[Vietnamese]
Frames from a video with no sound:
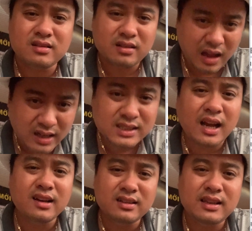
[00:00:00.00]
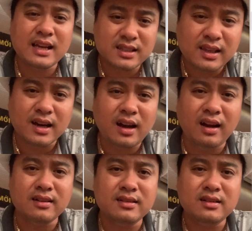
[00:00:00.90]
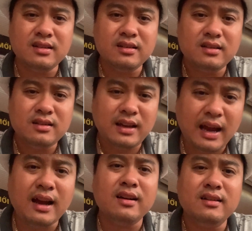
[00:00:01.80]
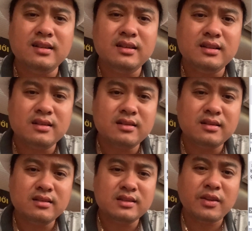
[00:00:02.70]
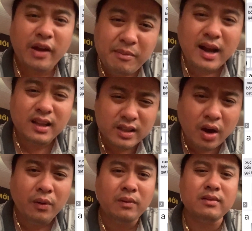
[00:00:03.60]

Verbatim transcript: thật sự về sửa chữa nha xin phép gửi cho chú